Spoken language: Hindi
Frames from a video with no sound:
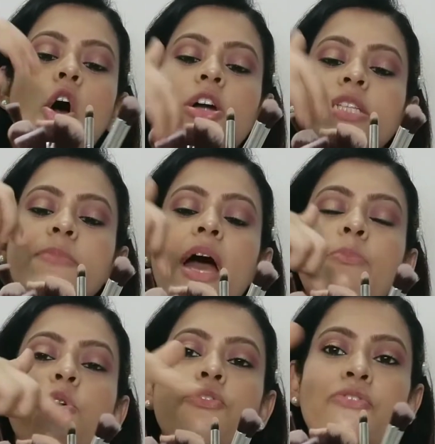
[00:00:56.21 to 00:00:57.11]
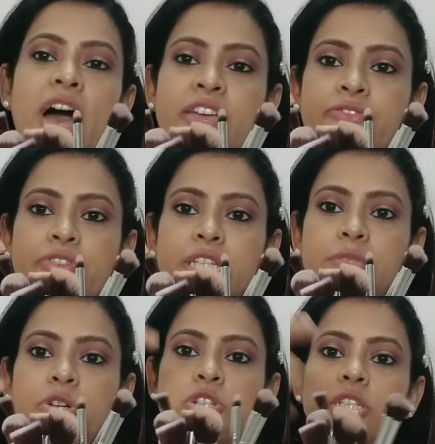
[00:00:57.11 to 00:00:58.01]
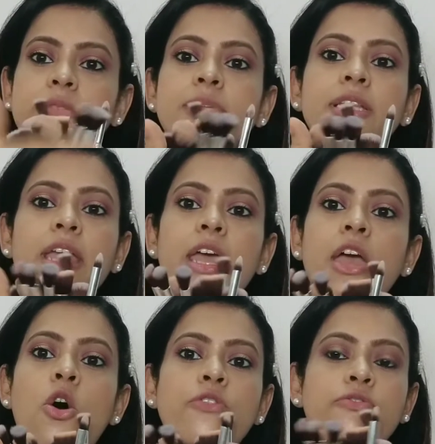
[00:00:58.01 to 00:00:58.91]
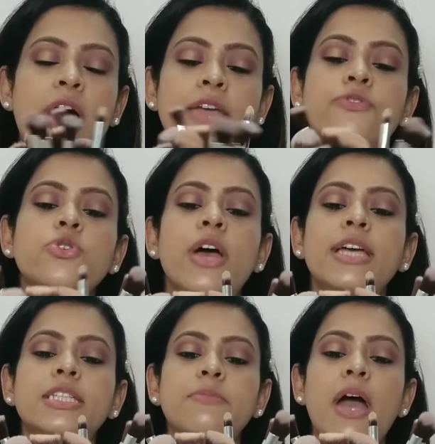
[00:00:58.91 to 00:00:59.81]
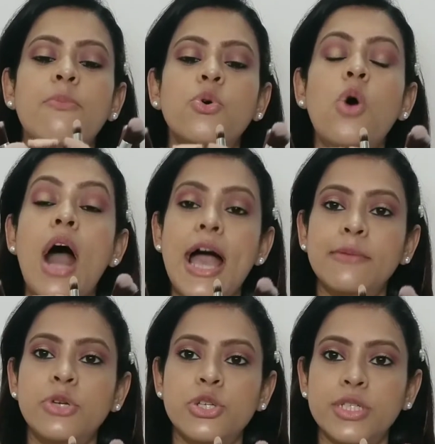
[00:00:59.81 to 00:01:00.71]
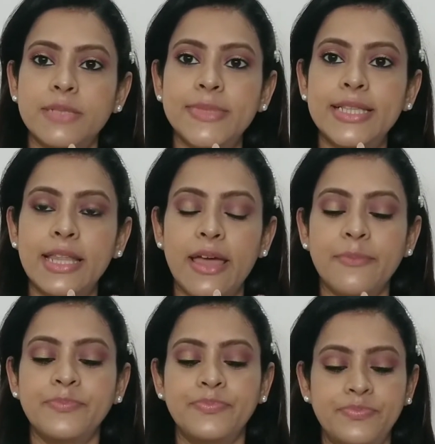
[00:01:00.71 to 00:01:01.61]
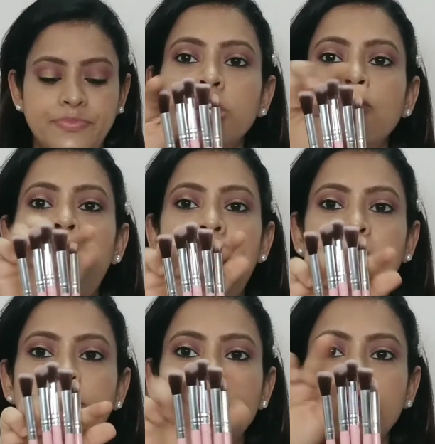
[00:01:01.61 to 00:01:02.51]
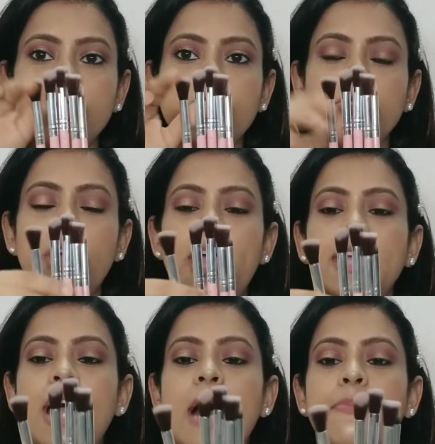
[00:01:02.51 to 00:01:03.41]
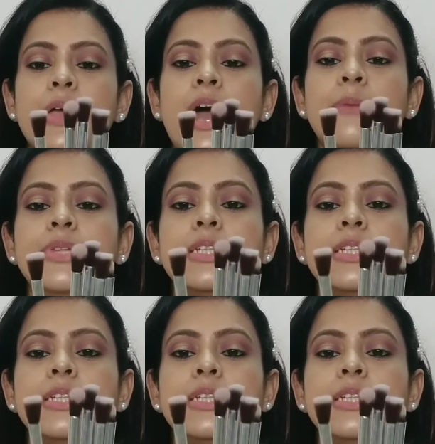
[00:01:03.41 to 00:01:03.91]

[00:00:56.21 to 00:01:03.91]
और इसमें आपको फाइव फेस ब्रशेज मिलते हैं और फाइव जो है इसमें आपको आई ब्रशेज मिलते हैं तो ये जो आई ब्रशेस जो हैं यहाँ पे आप